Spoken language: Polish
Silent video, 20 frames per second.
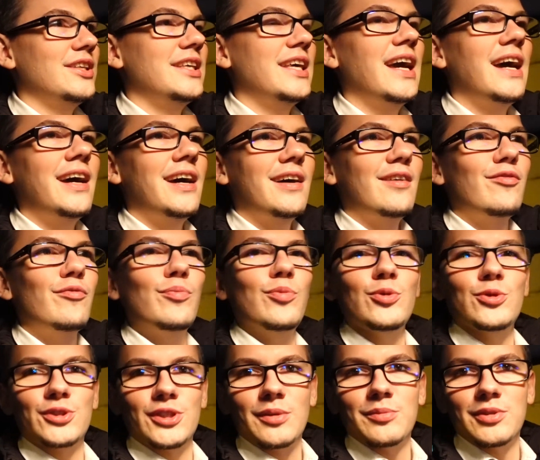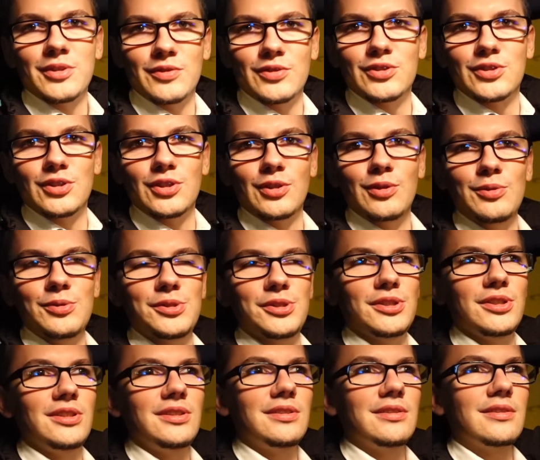ja wpuszczam tych wszystkich
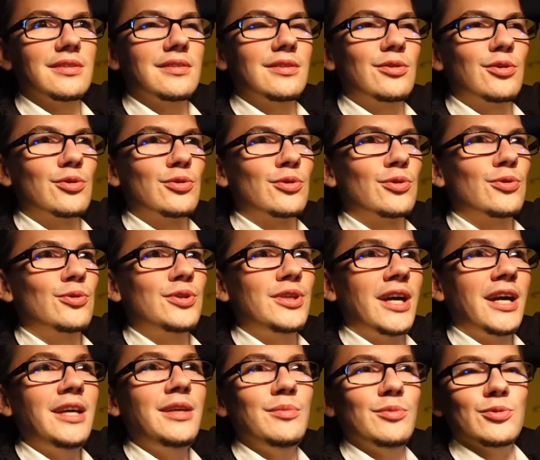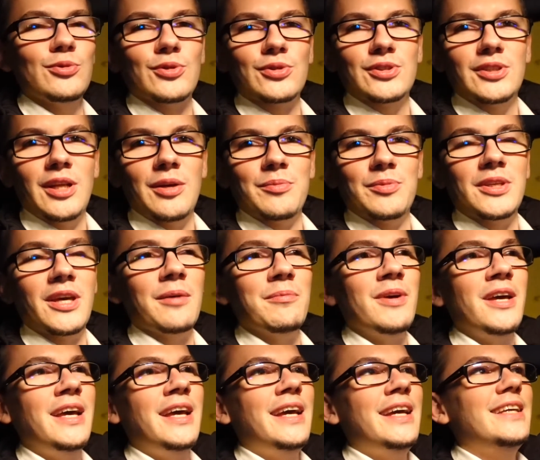ludzi do ruchu, ja im udostępniam,
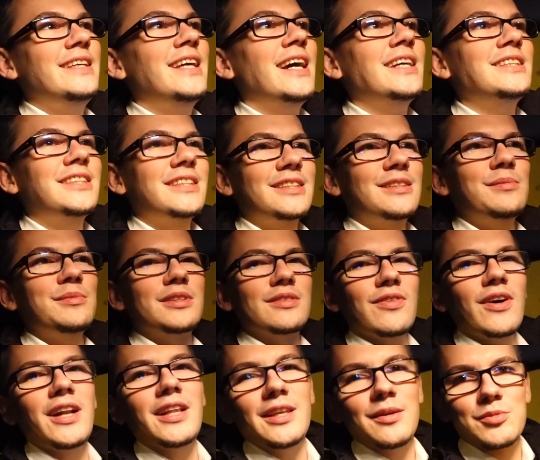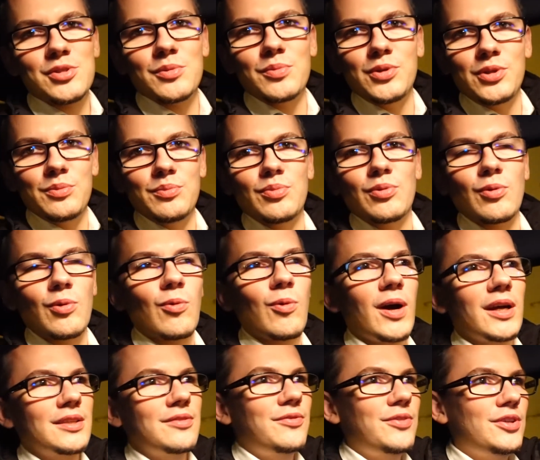ja czasem zwalniam, żeby im było
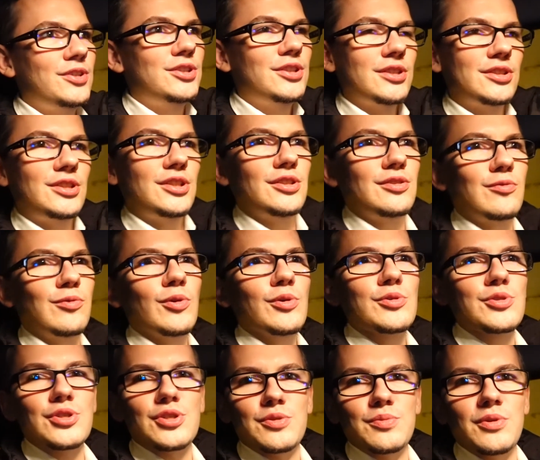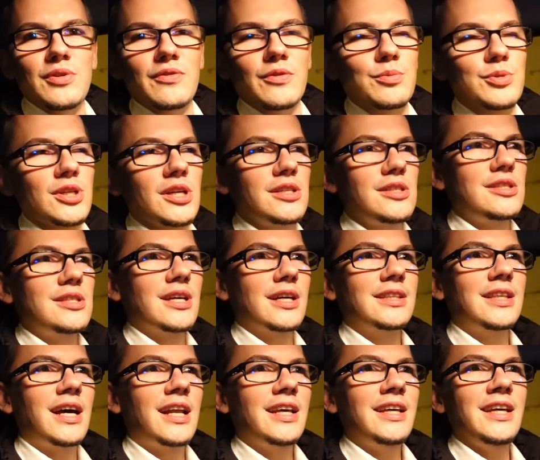łatwiej się gdzieś włączyć, mnie wyprzedzić i tak
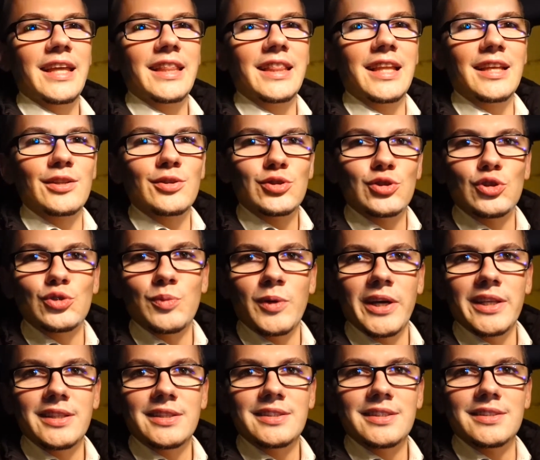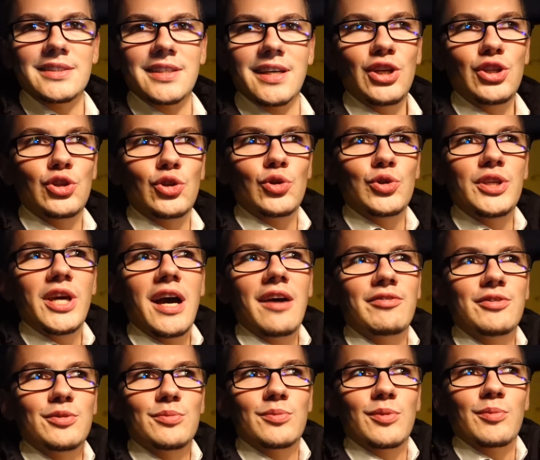dalej, dlatego, że to jest moja decyzja. I to ja
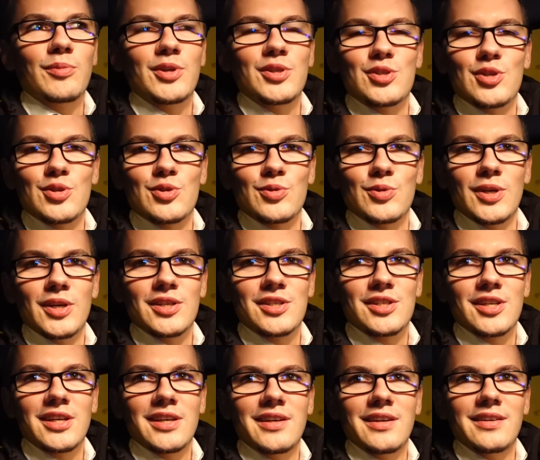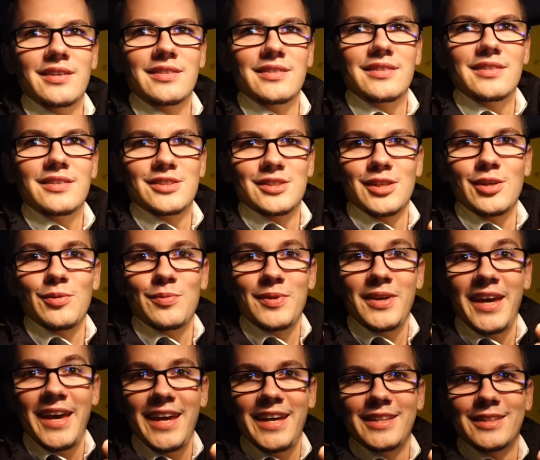w tym momencie czuję się, że robię
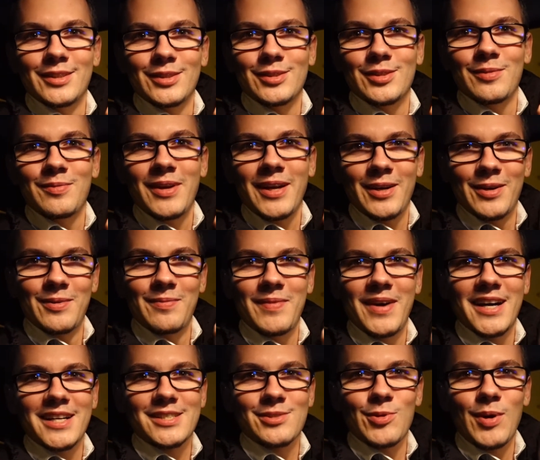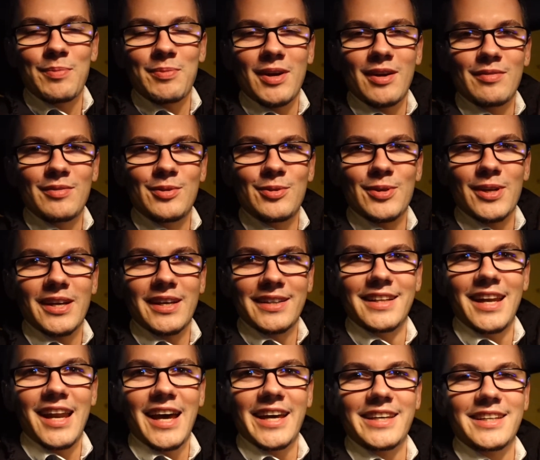hej, coś dobrego, masz, łapka w górę,
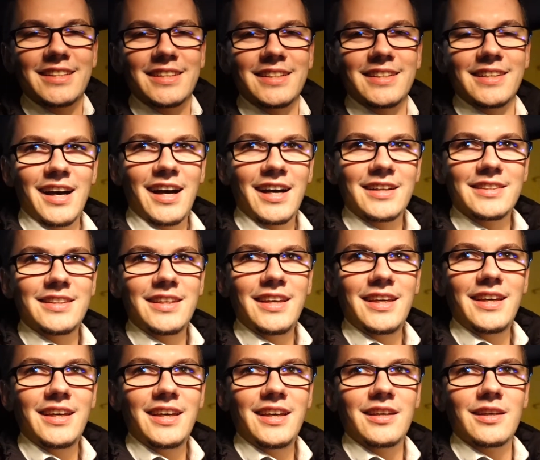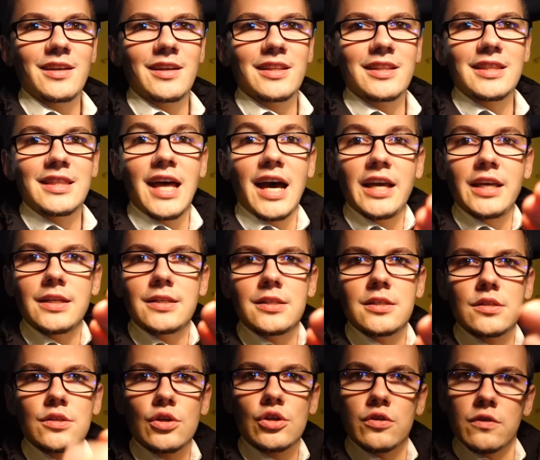like, a nie daję ci
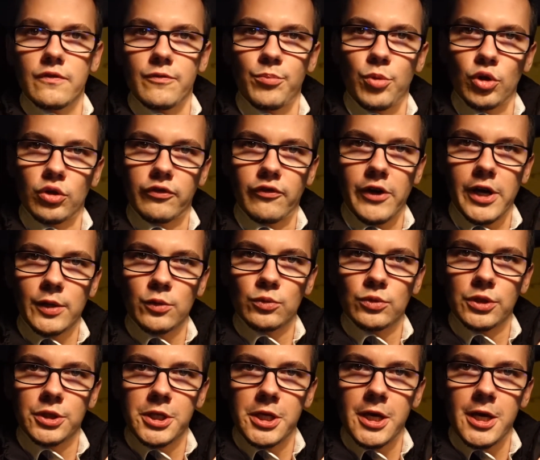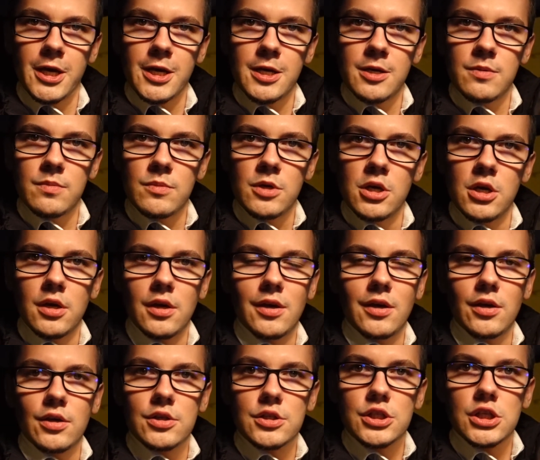coś pod warunkiem,
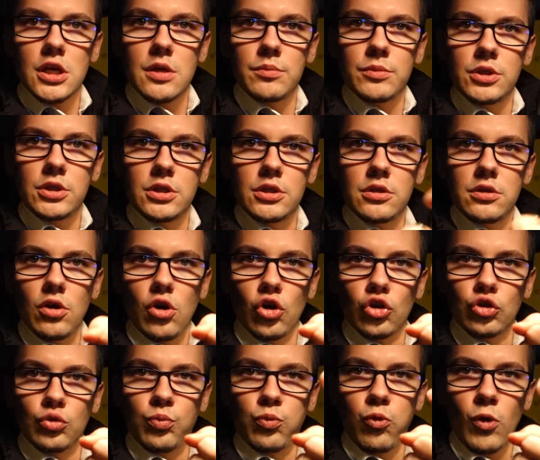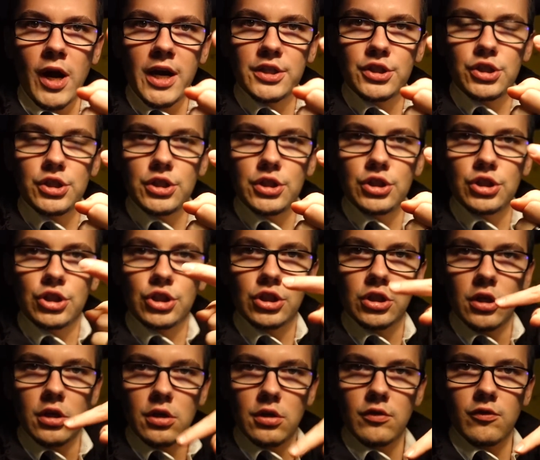że mi odpłacisz
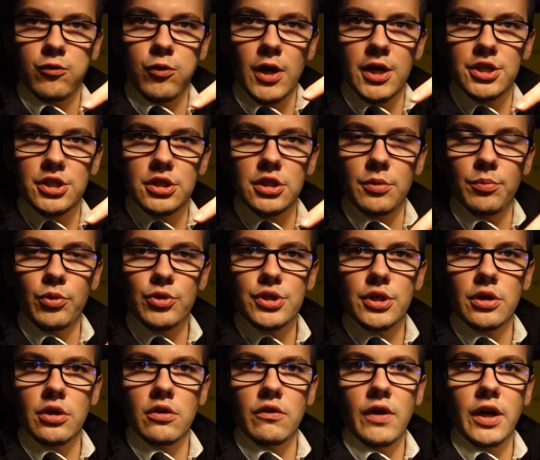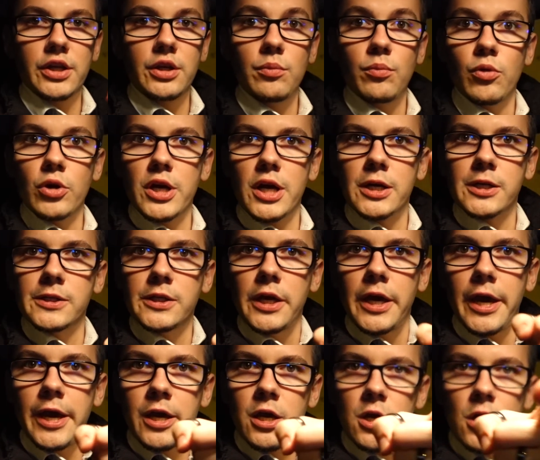właśnie podziękowaniem, bo jak
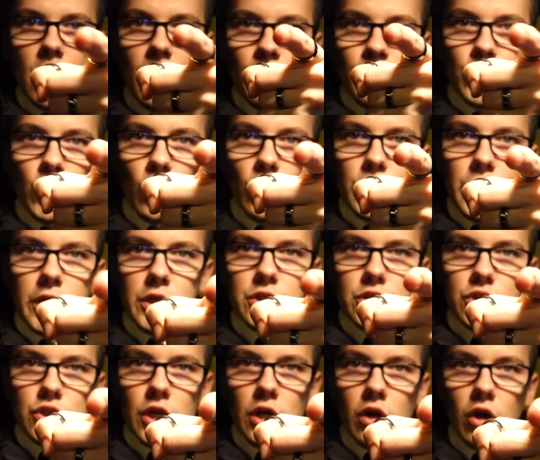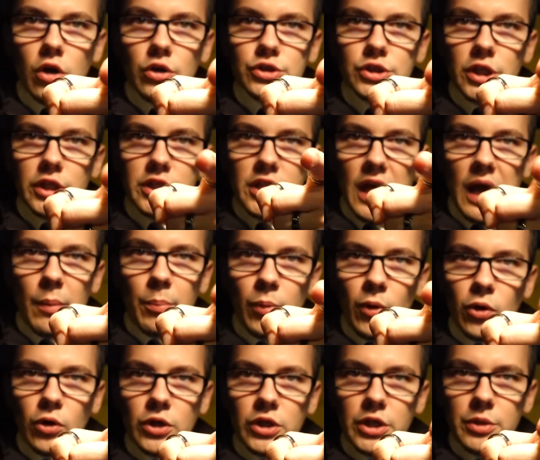nie, to jeszcze gorzej, na
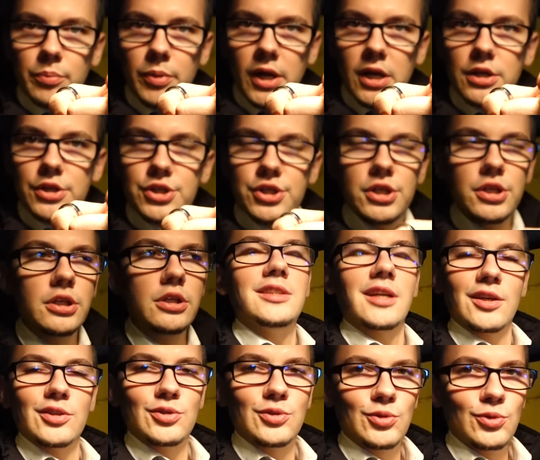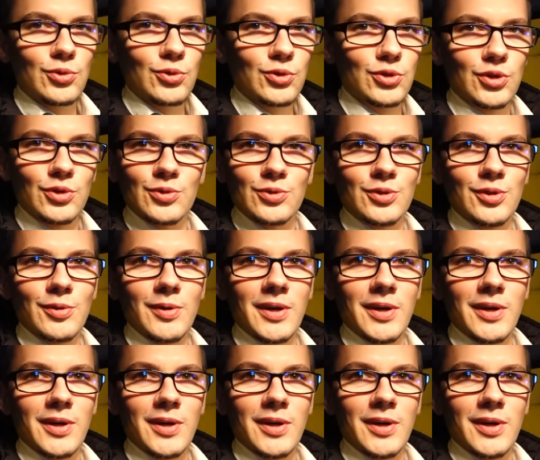pochybel ci. I tak jest dużo, dużo